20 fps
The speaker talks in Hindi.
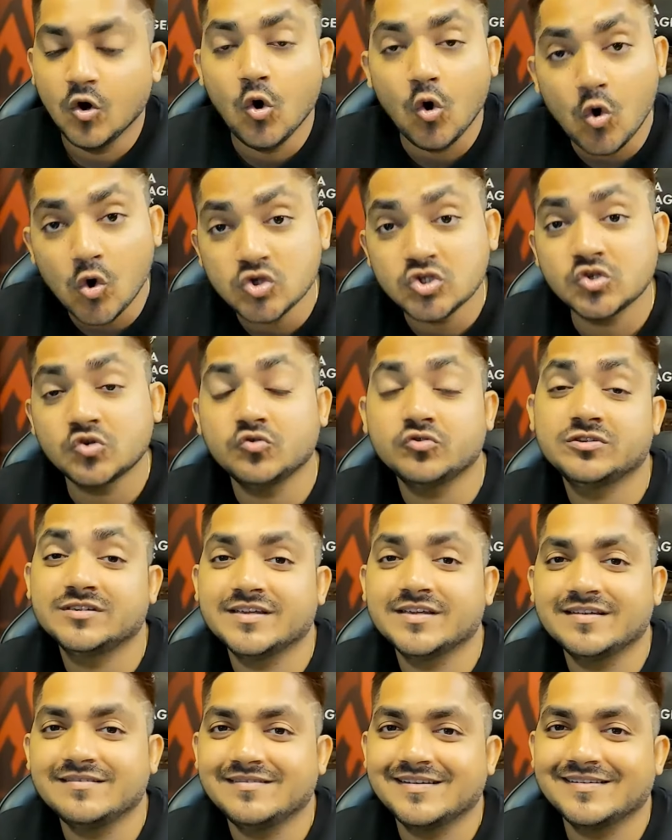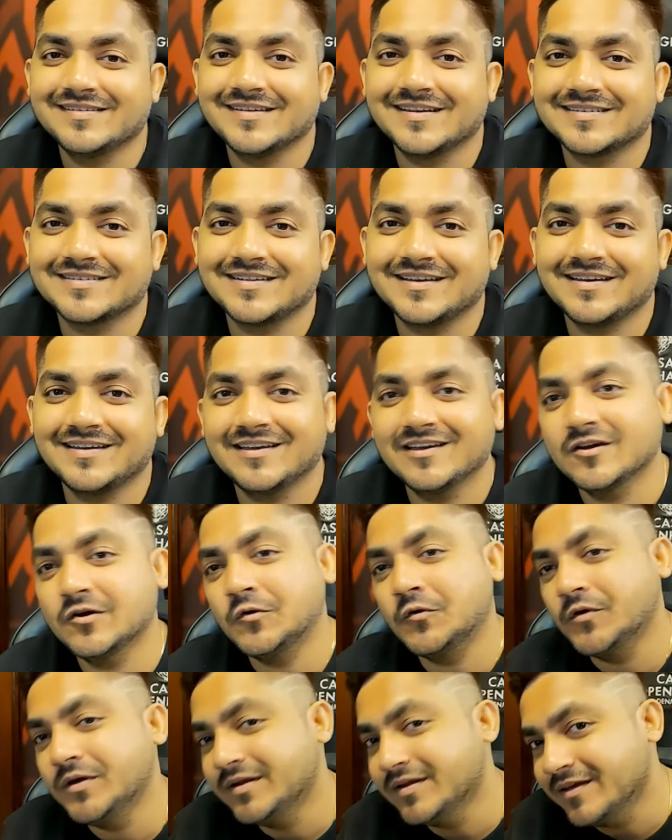कोच कुछ चेंजेस करता है
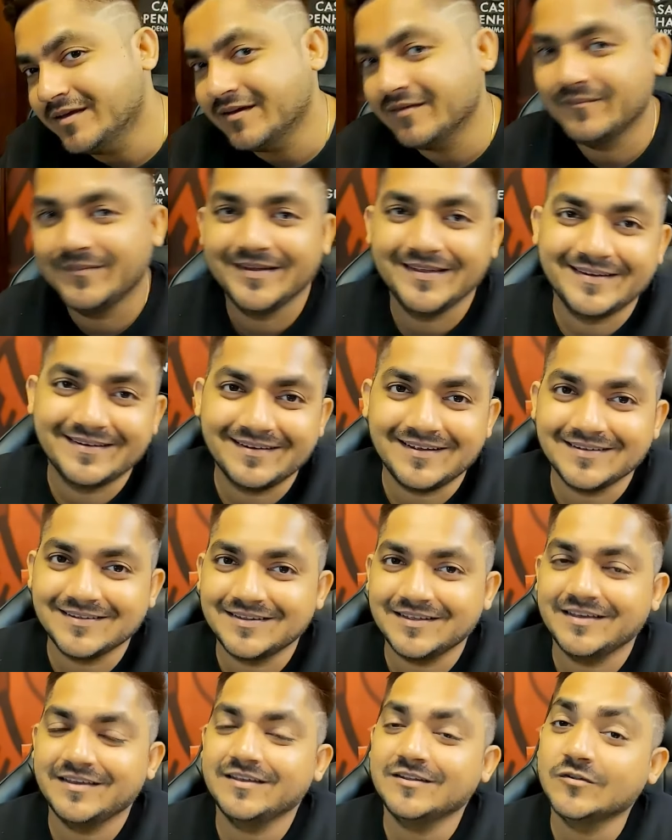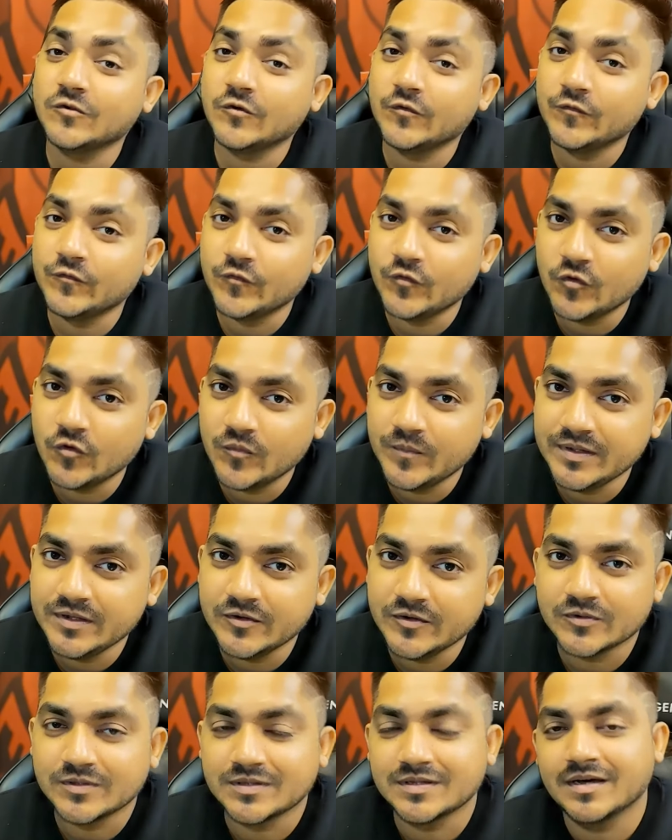कोई नया प्लेयर लाता है तो वो
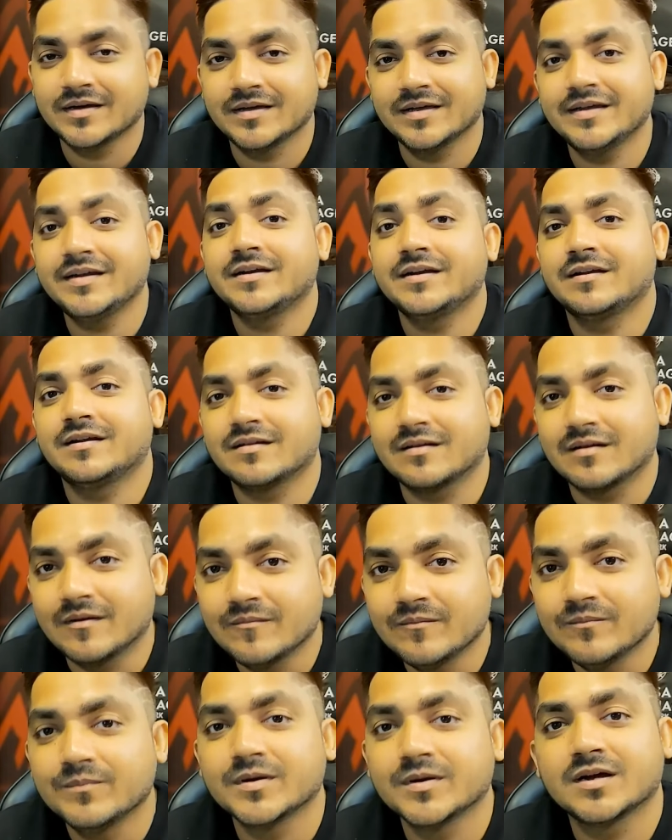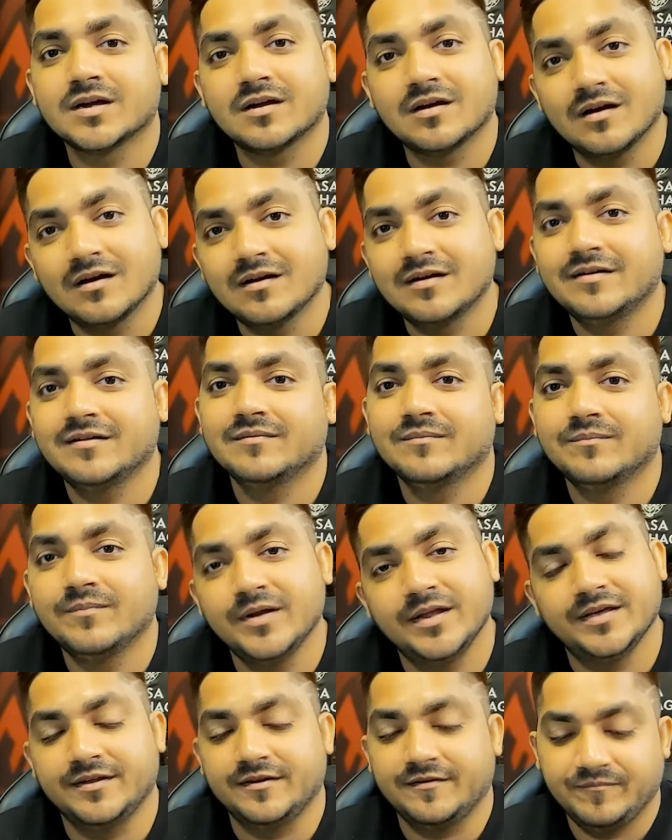भी होता है ट्रम्प कार्ड
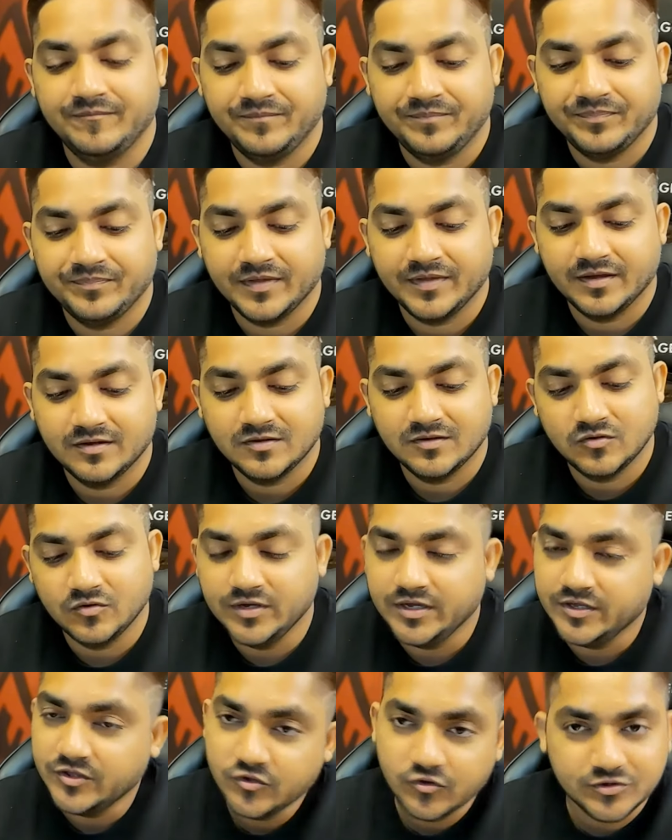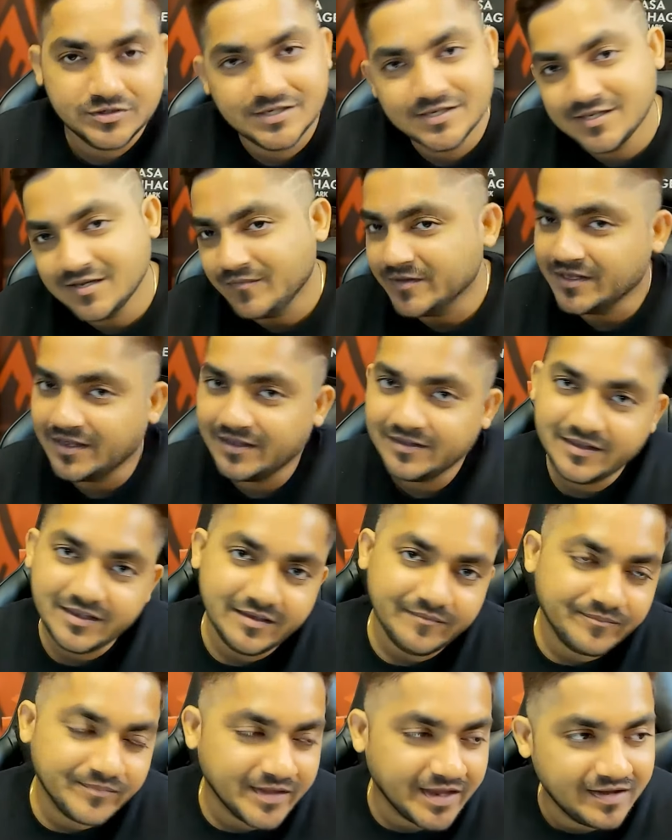प्लेयर तो ये दो चीजें बता
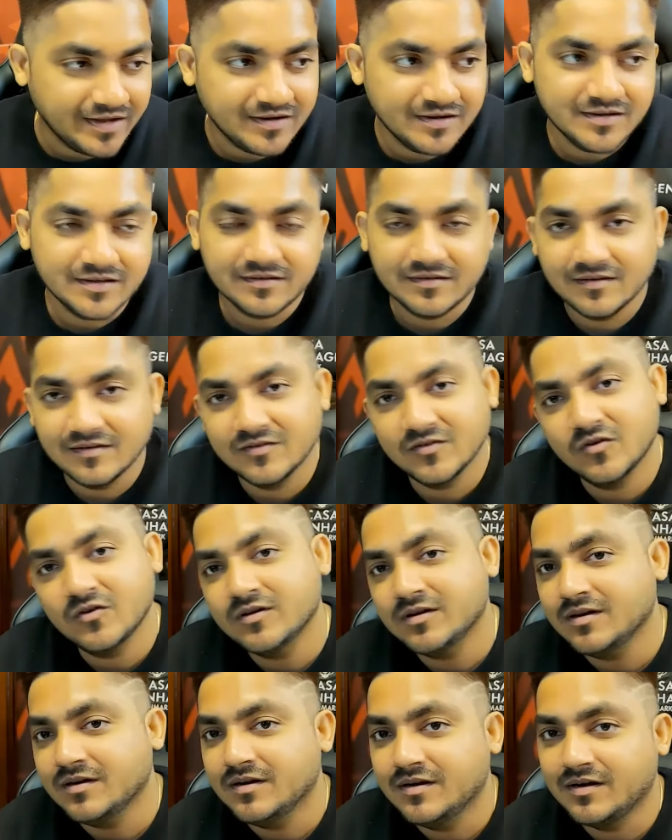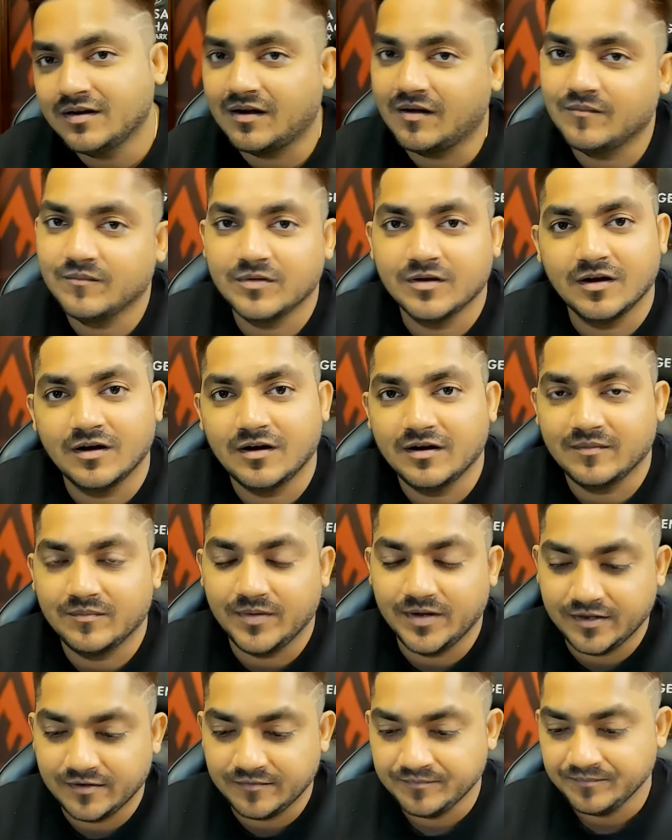दी एनालिसिस और ट्रम्प कार्ड
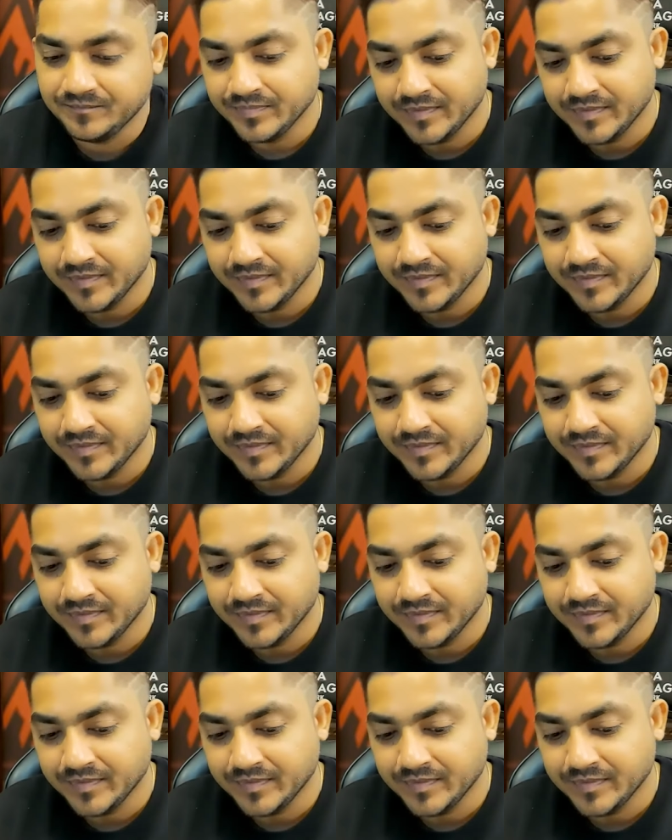प्लेयर